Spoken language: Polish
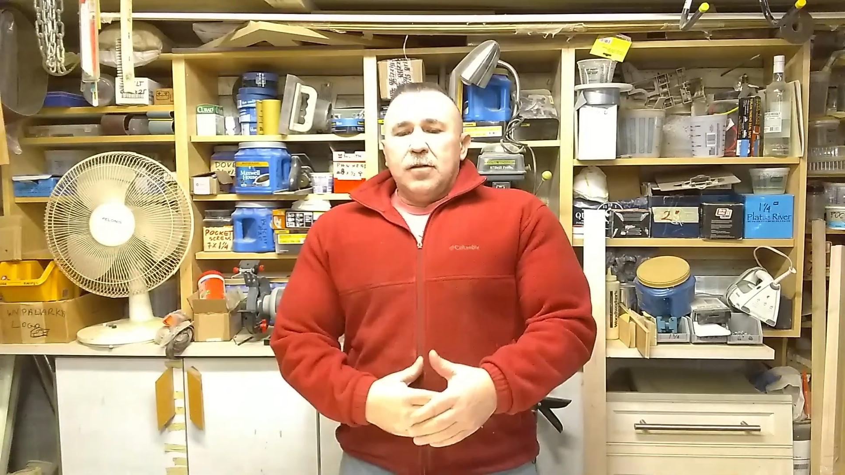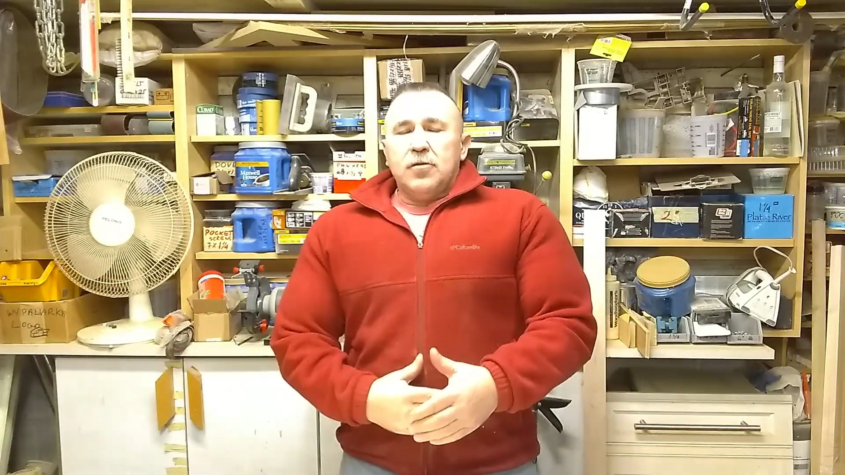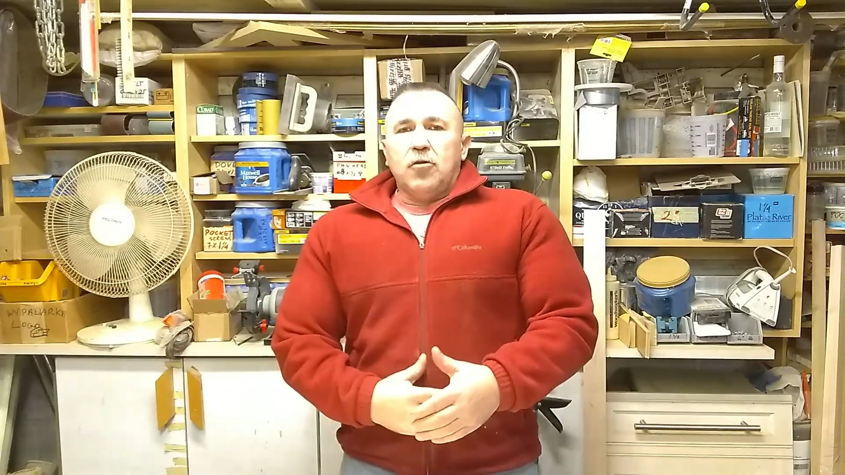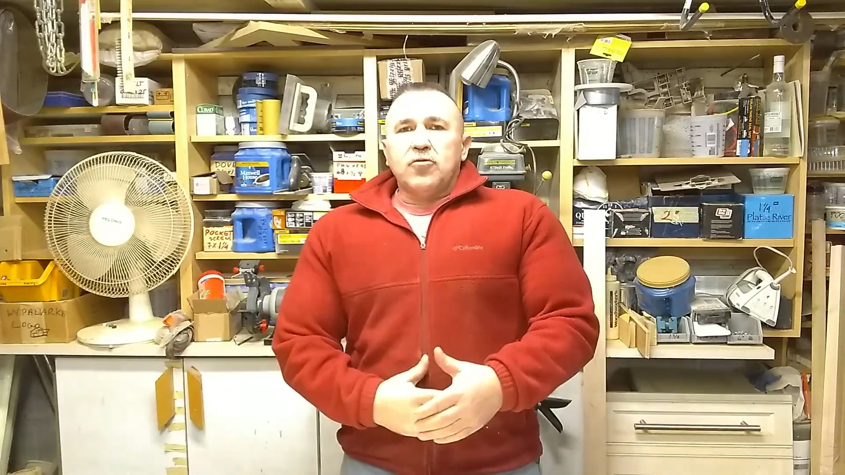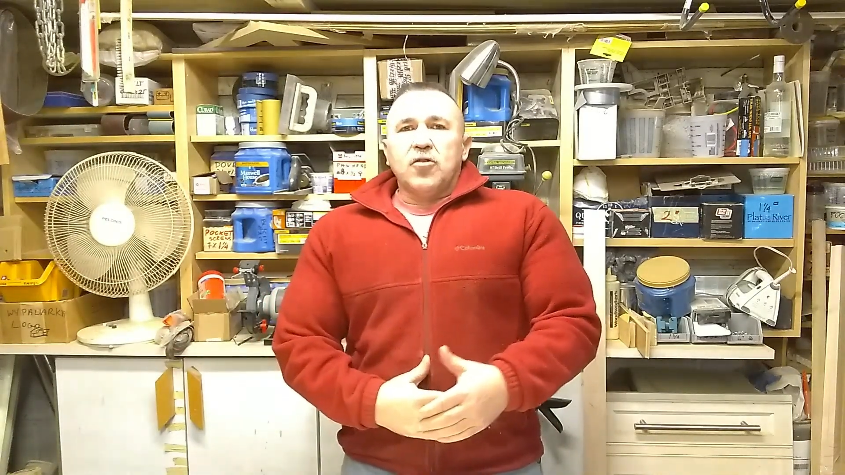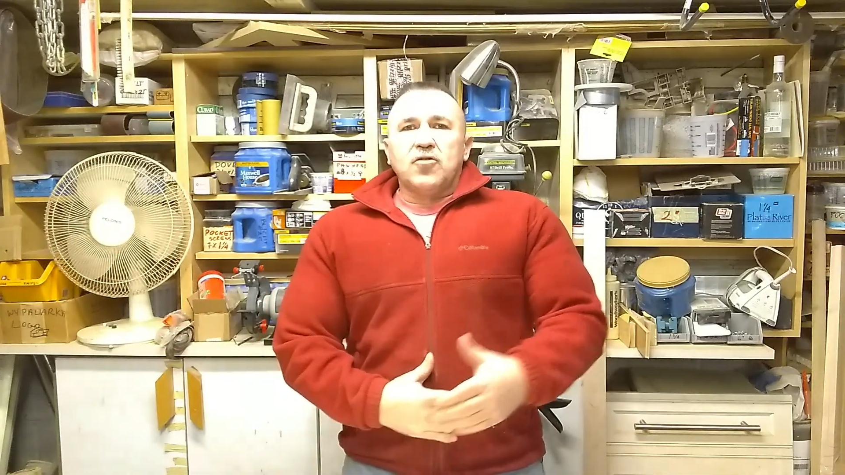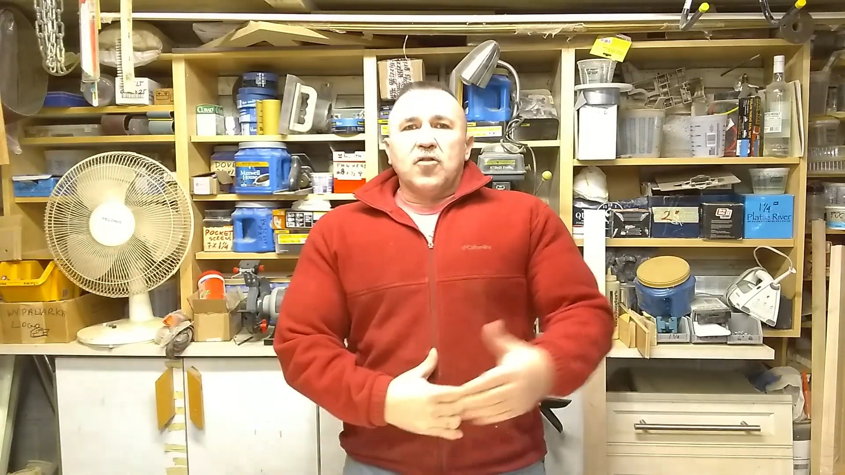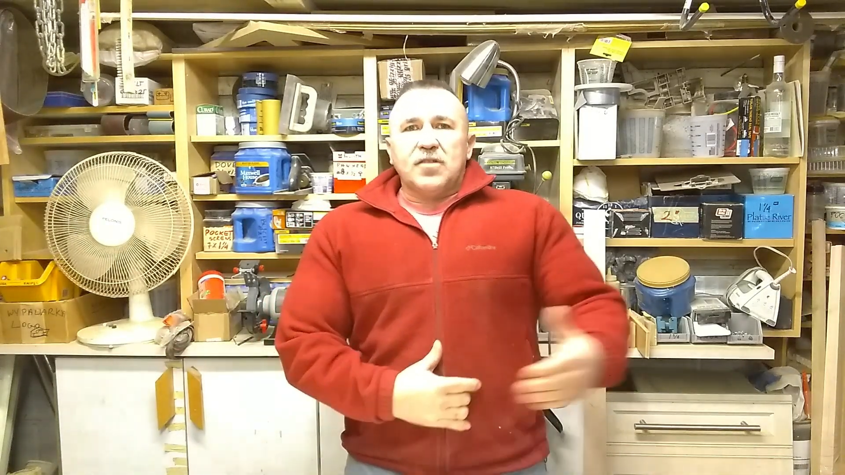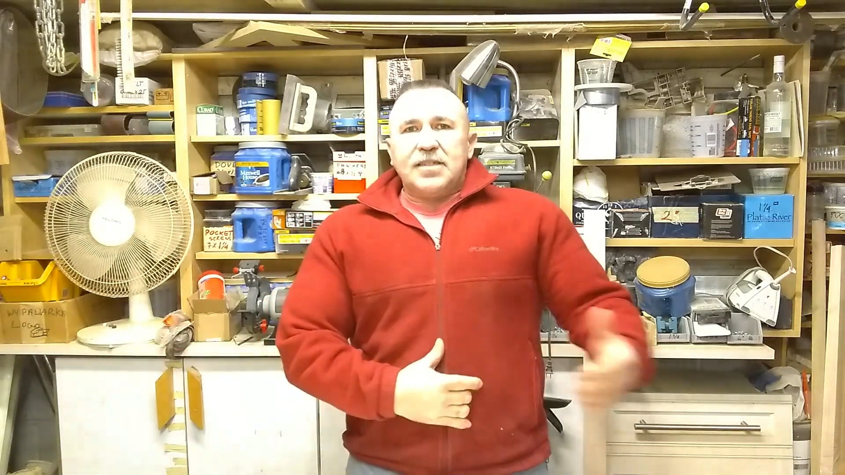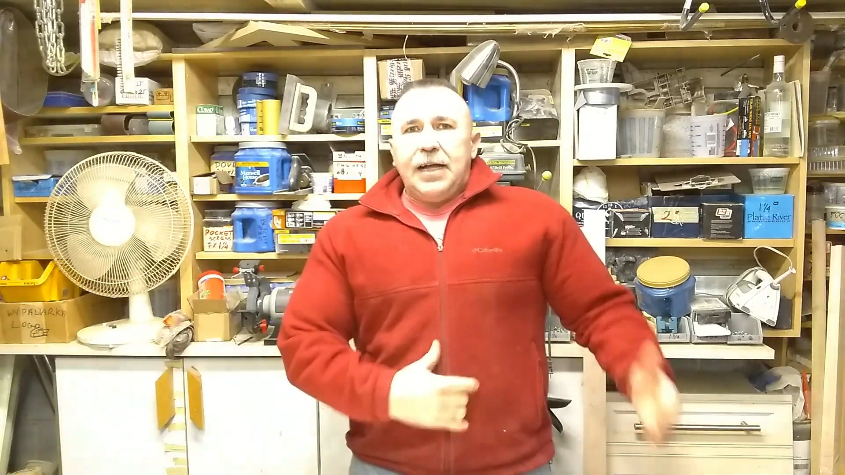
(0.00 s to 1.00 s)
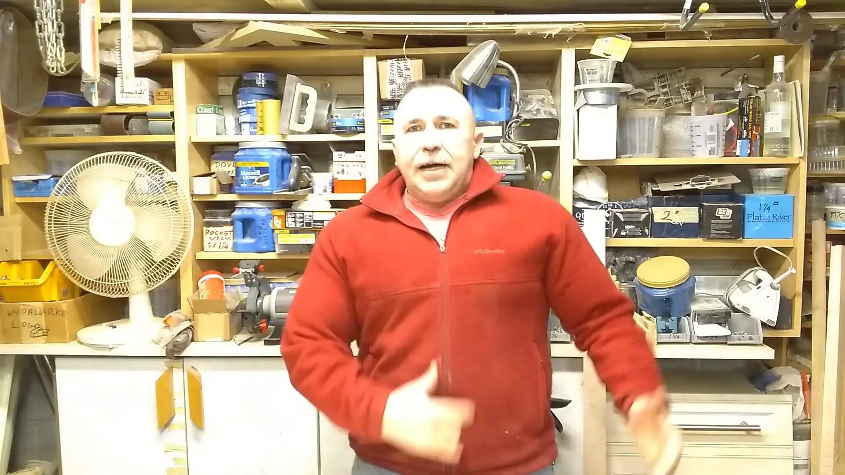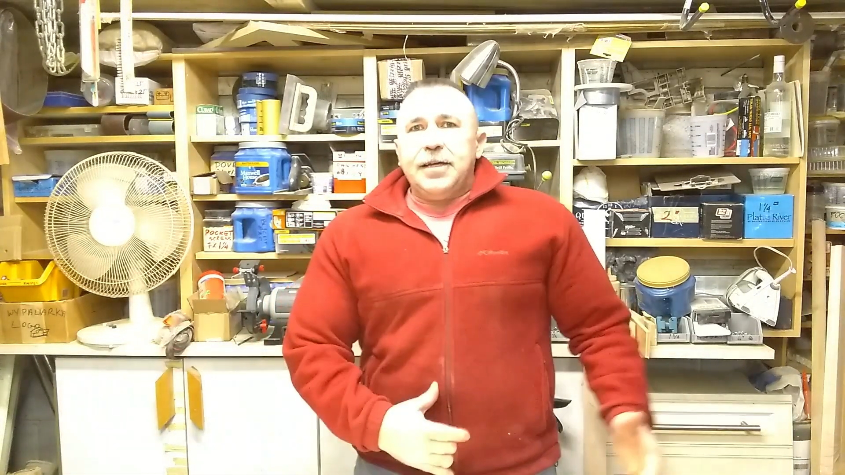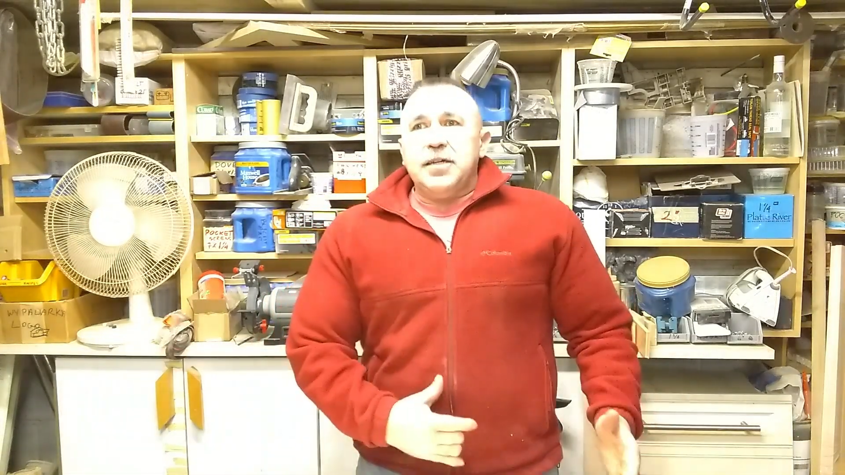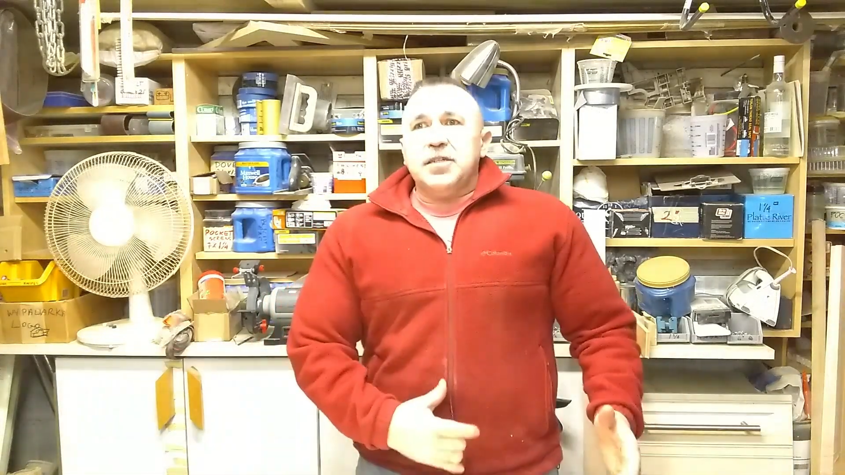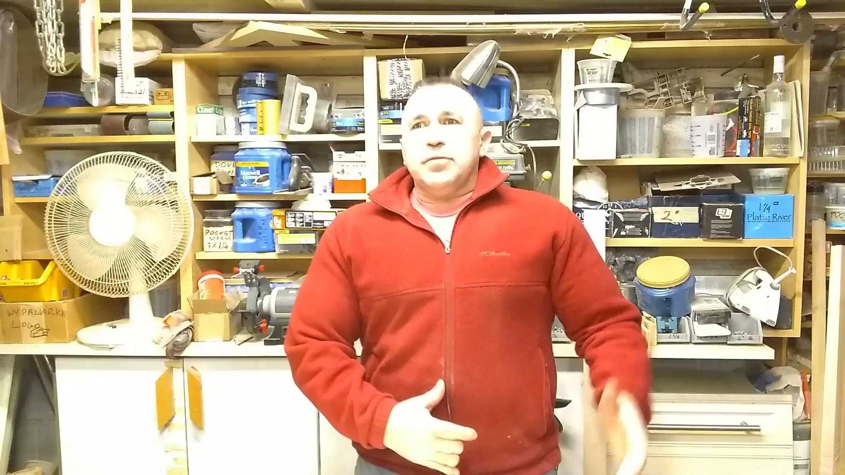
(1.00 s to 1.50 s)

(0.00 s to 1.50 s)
to co zostaje,